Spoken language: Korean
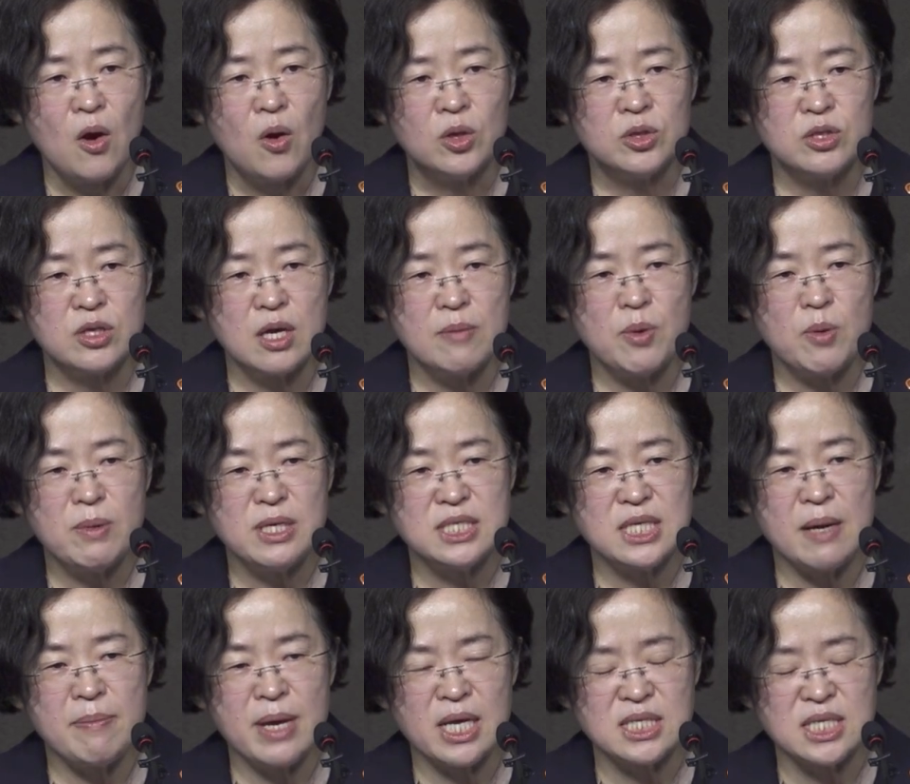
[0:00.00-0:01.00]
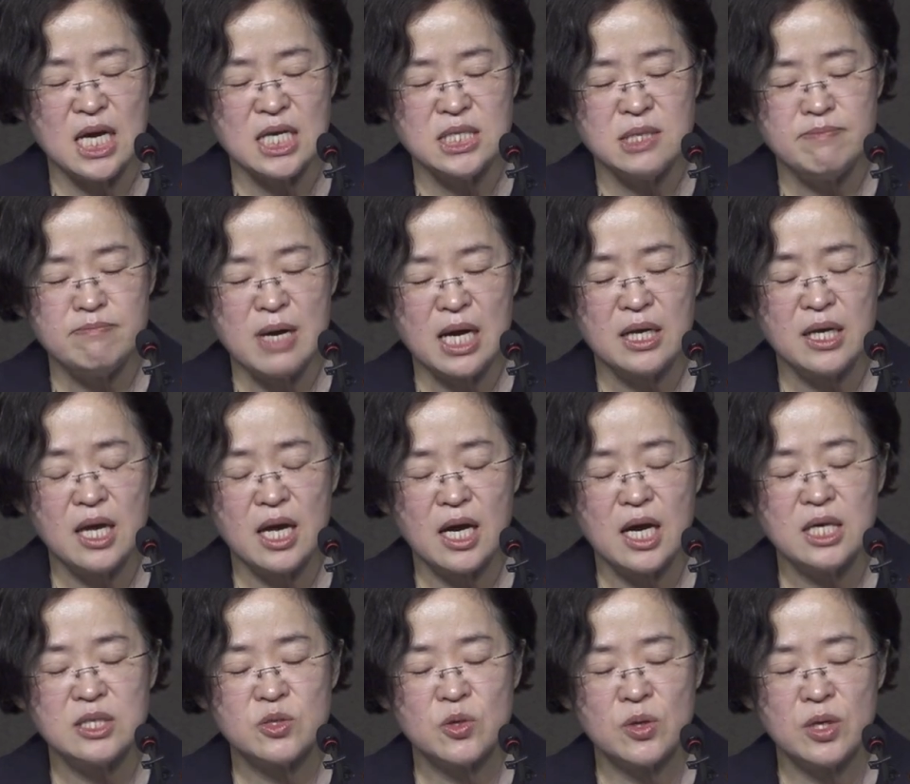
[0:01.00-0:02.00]
어떻게 보면 440만
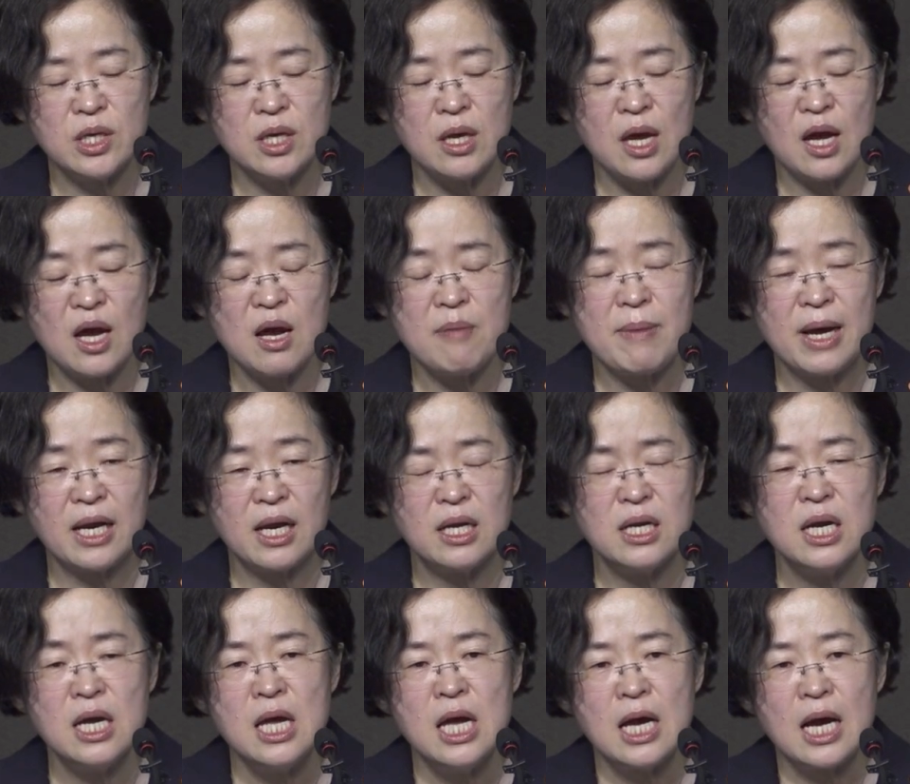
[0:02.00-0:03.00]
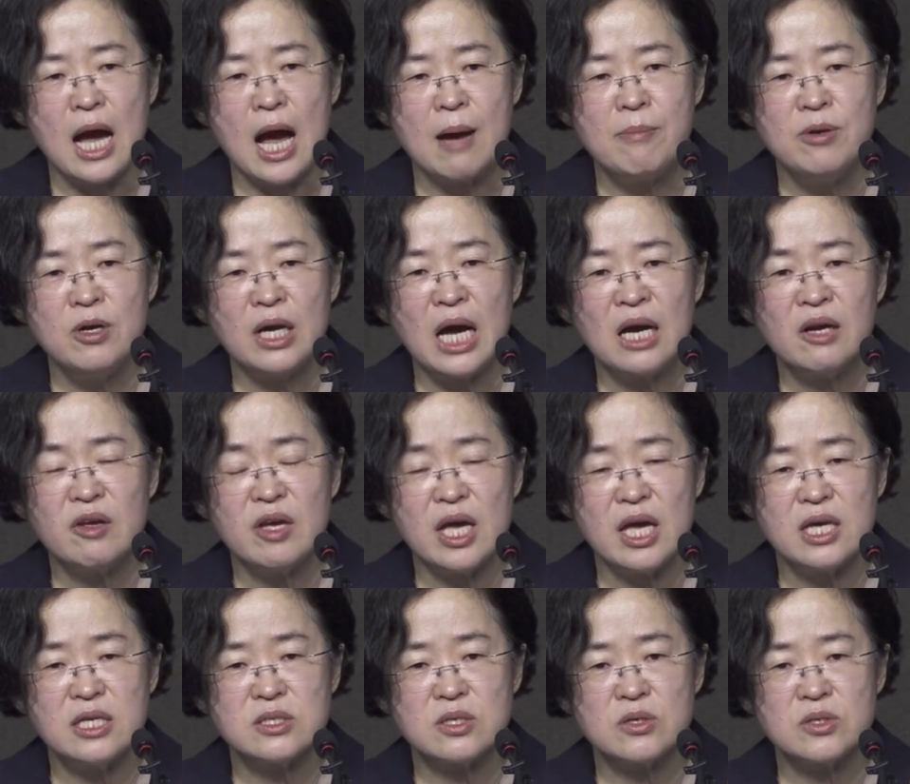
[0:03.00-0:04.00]
개가 저희가 말하는 갑을
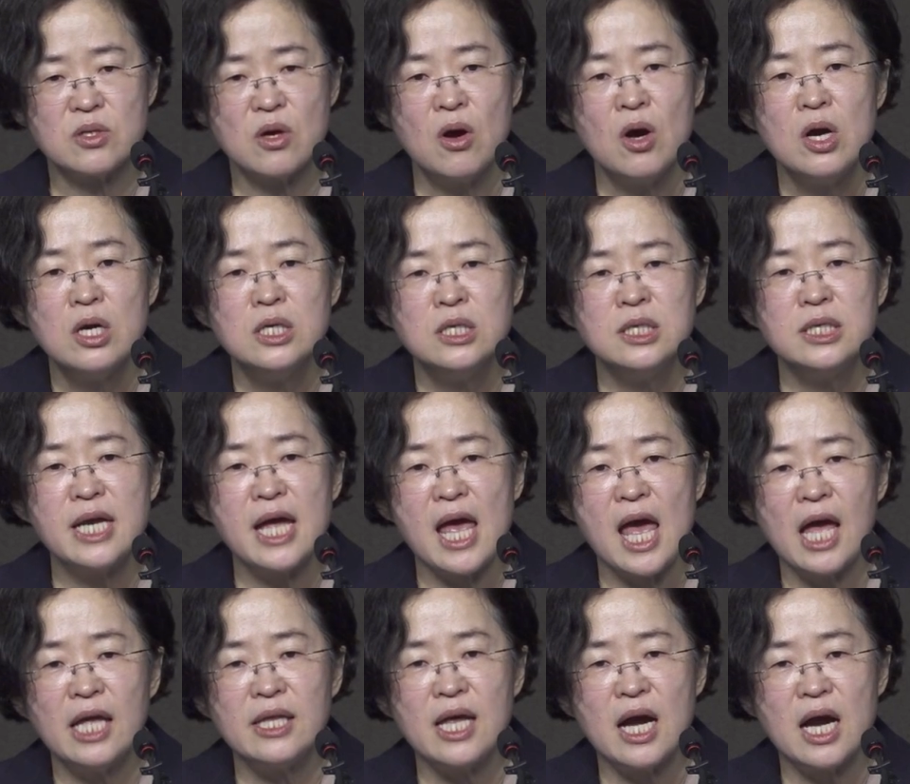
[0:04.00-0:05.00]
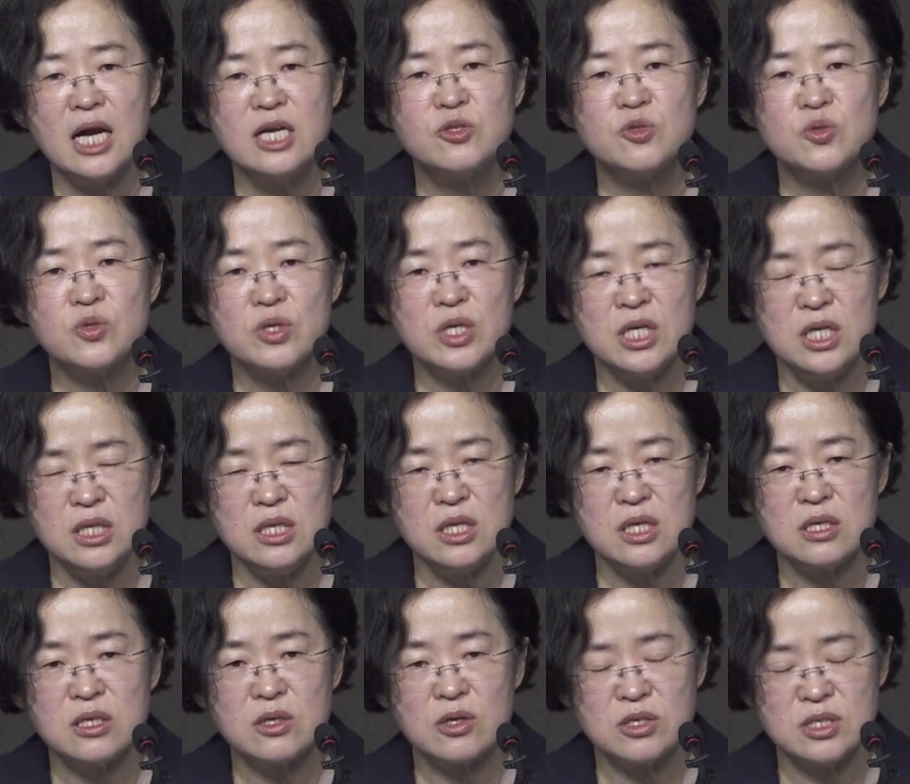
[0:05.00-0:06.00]
관계에 있어서 을에 해당할 수
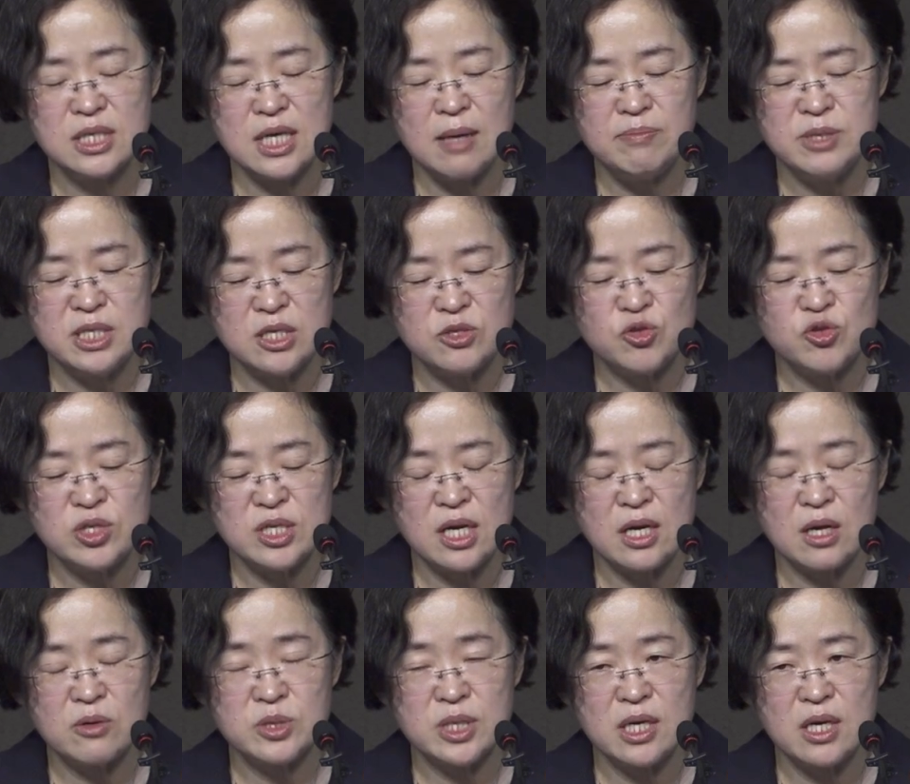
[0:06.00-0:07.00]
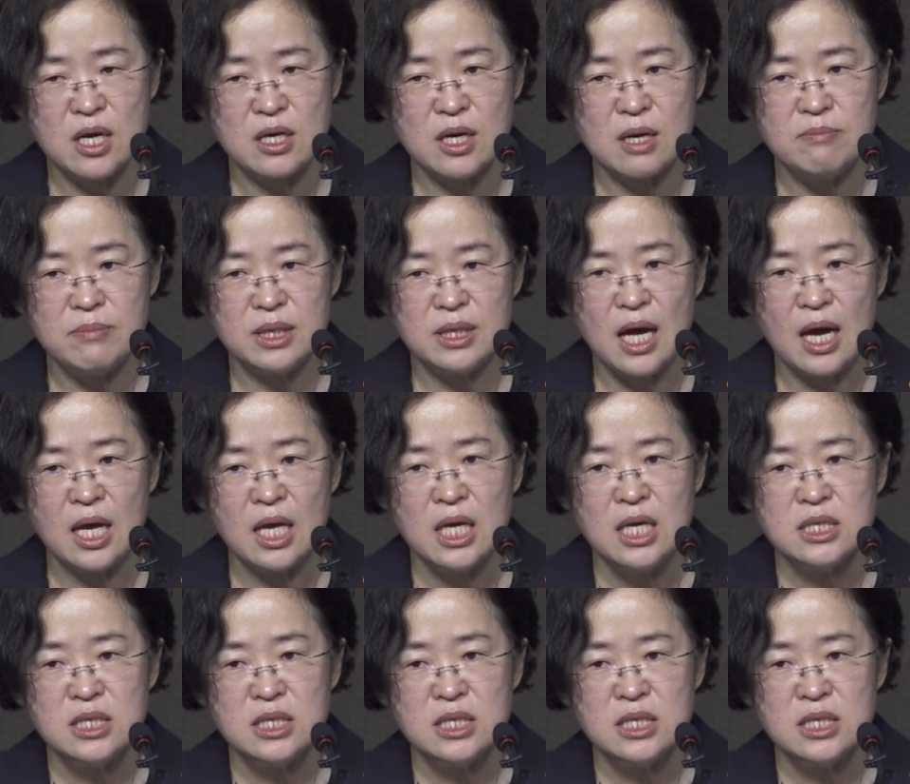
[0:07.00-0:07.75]
있는 그런 사업체 숫자라고 생각을 합니다.